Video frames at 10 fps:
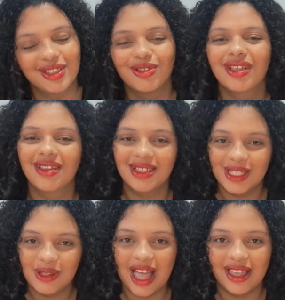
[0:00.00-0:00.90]
Então já deixa o
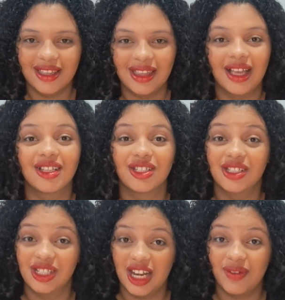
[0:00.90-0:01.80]
seu like, tá? Já se
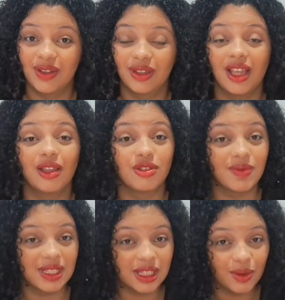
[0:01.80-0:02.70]
inscreve aqui no canal se
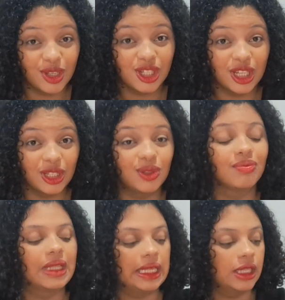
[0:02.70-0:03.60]
você não é inscrito.
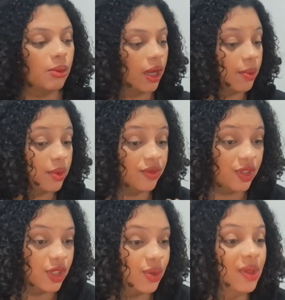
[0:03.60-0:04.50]
Então bora pro
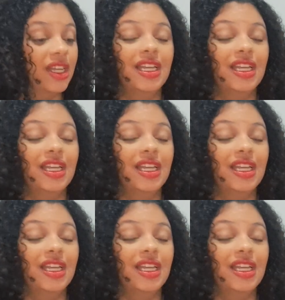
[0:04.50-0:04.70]
vídeo.